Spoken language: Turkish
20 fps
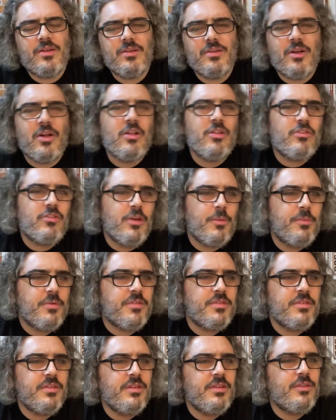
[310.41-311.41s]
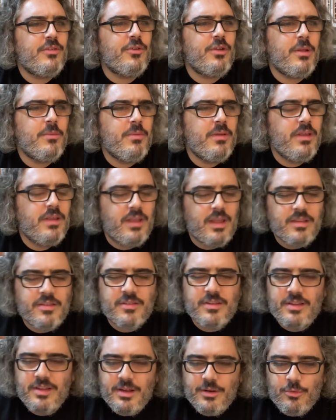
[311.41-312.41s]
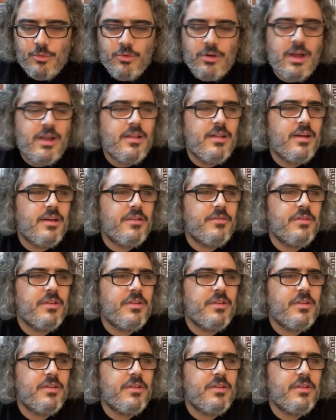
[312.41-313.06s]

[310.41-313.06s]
altyapısı, dönemi etkileyen olaylar